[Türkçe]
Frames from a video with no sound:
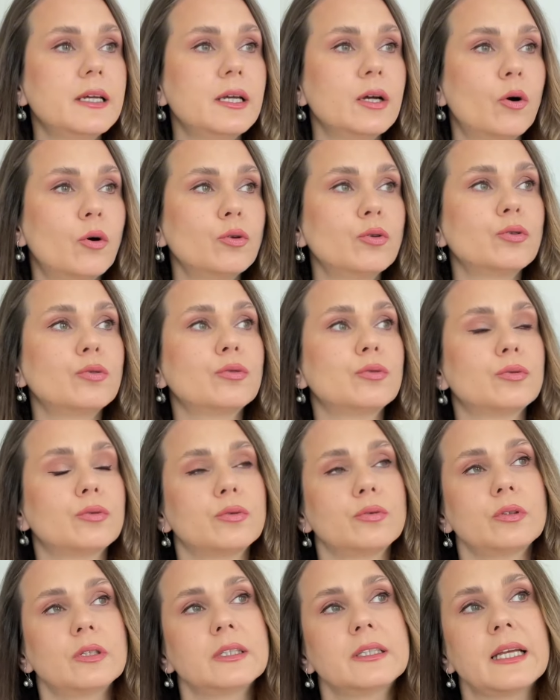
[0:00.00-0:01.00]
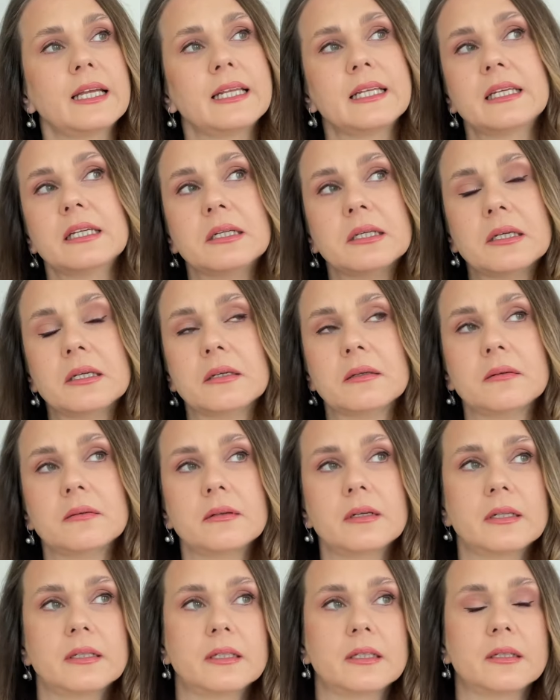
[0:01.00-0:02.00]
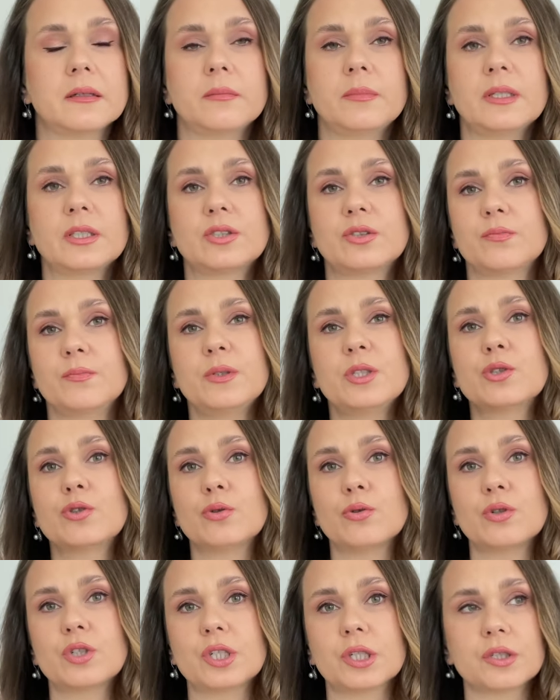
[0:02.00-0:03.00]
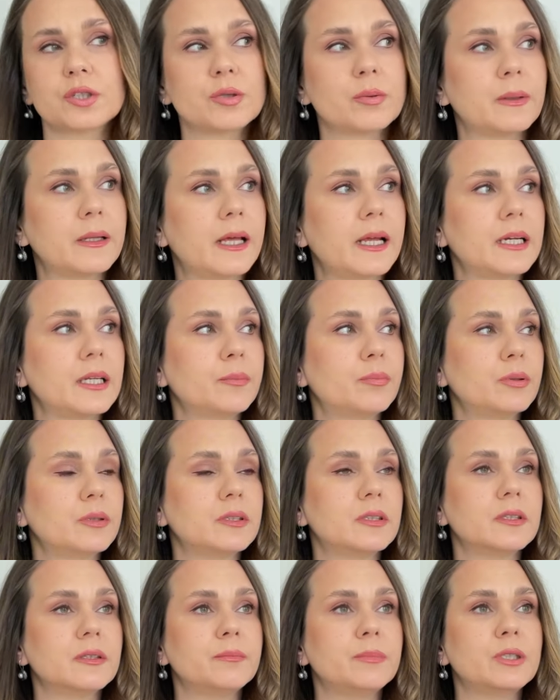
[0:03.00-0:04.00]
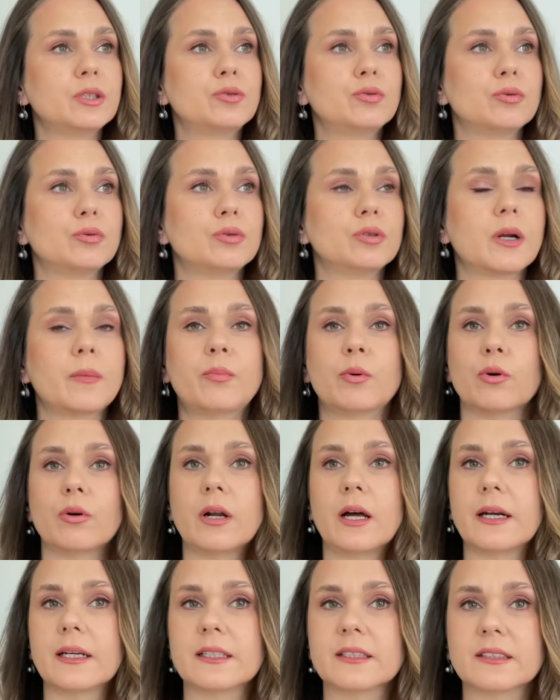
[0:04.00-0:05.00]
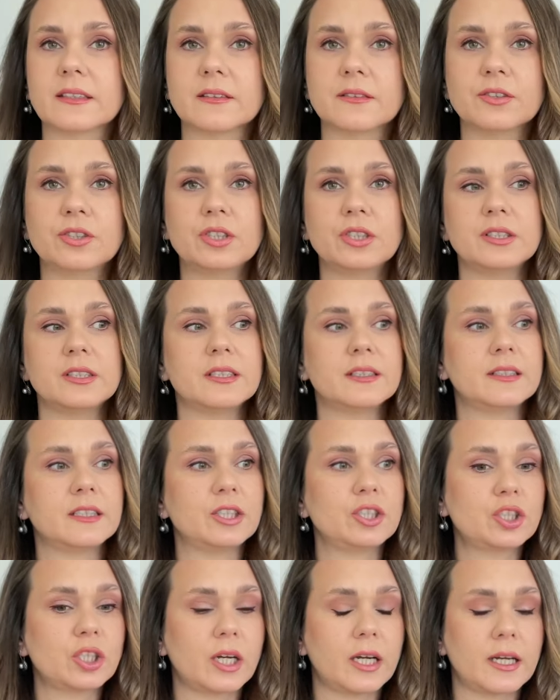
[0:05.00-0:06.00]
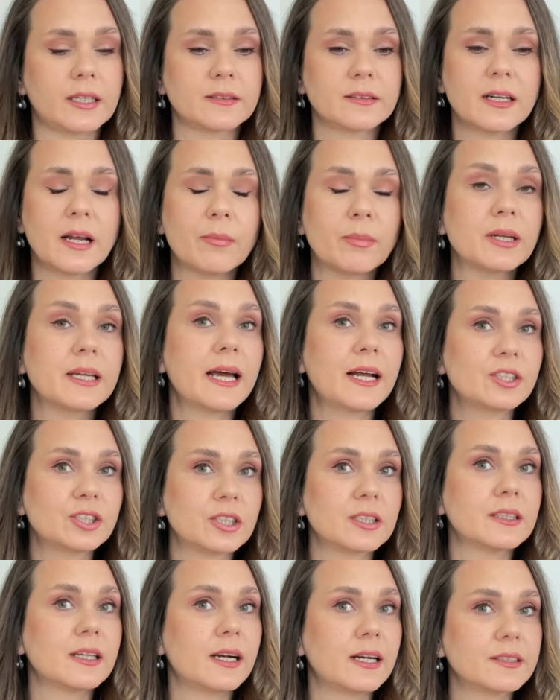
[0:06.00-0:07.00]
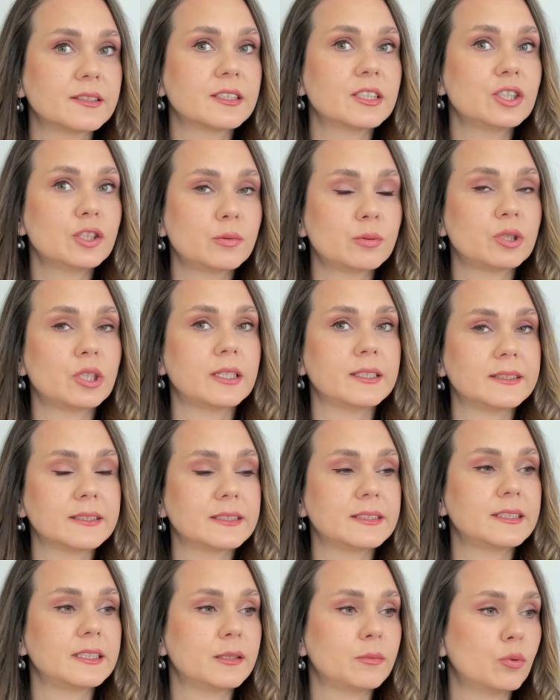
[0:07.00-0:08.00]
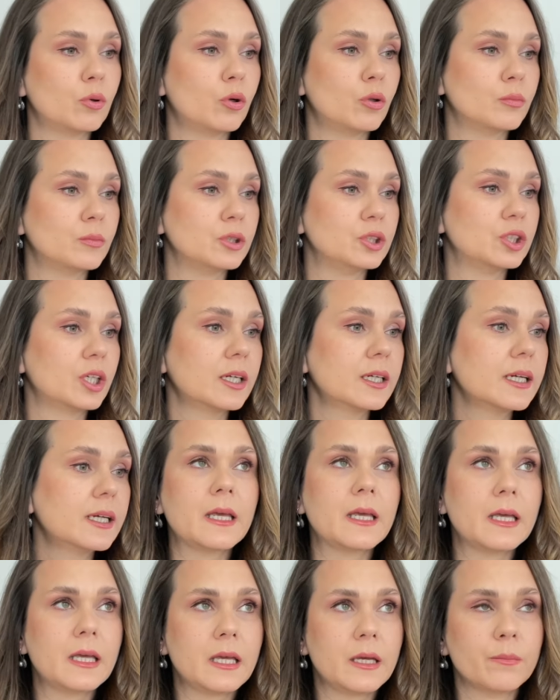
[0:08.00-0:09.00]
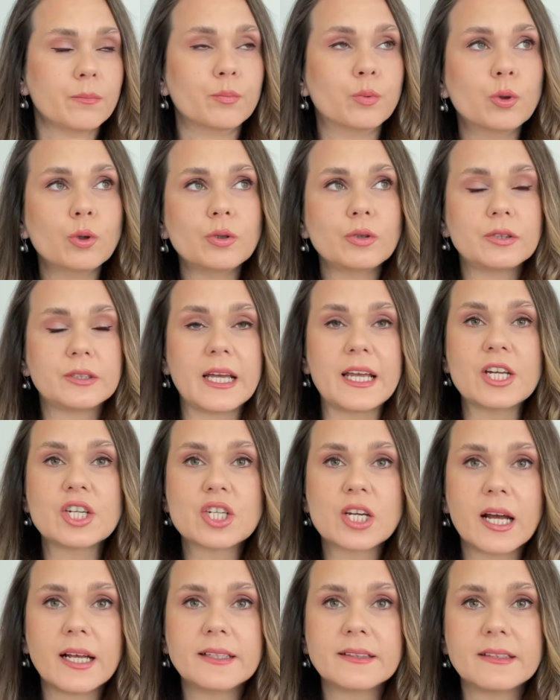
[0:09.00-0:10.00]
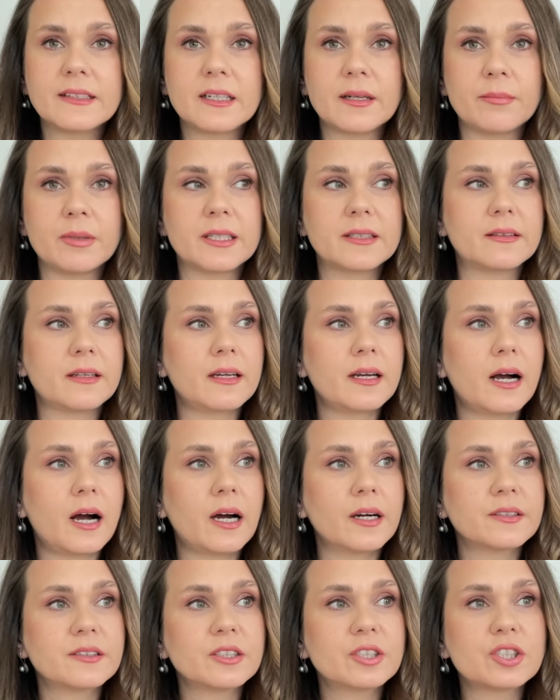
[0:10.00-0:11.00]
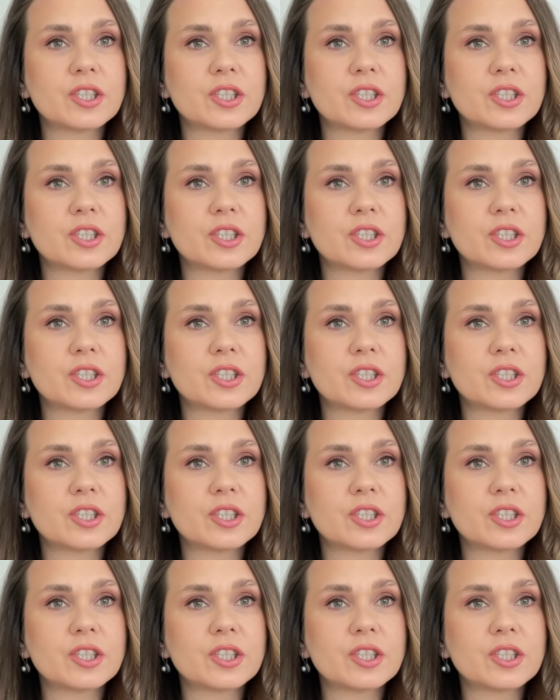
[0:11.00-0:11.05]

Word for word: Onunla da ilgili hani bir, bir sürü çalışmalar yapıldı, bir sürü raporlar yazıldı, çizildi iş hayatına ama gerçekten artık hiçbir şey eskisi gibi olmayacak. Bu değişen dinamikte artık